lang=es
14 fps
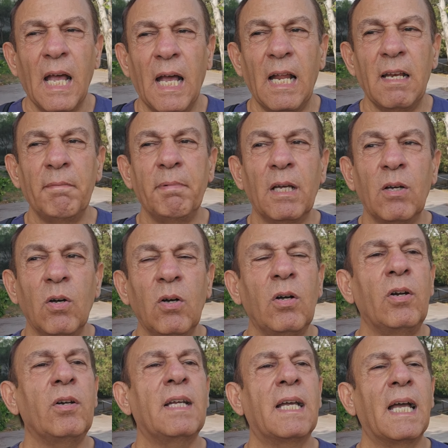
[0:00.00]
al
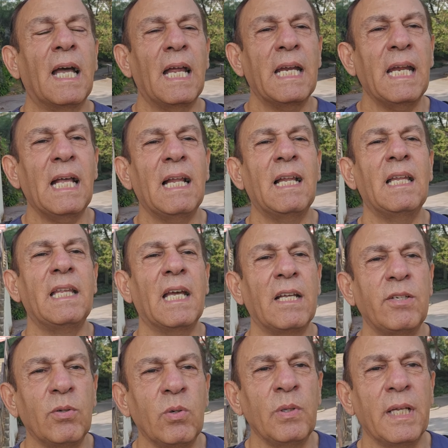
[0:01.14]
mejor canal de
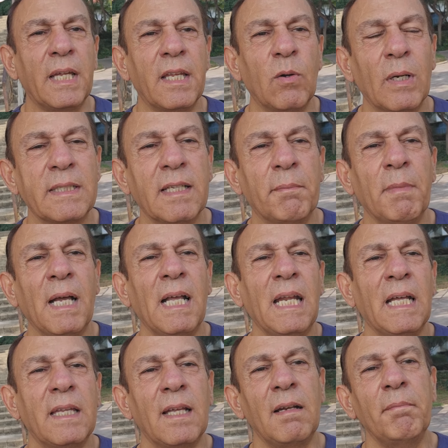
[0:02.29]
ayuda de
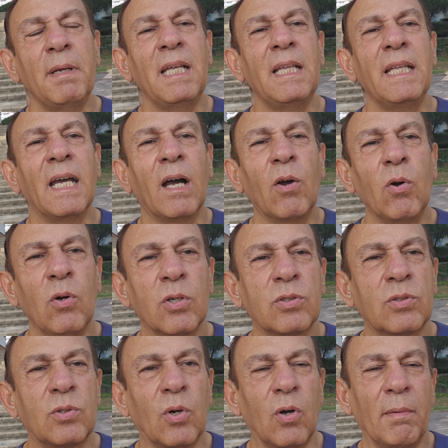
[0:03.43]
Guatemala del mes de
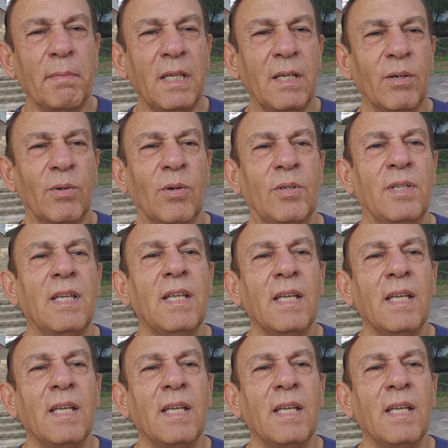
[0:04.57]
agosto, amigos.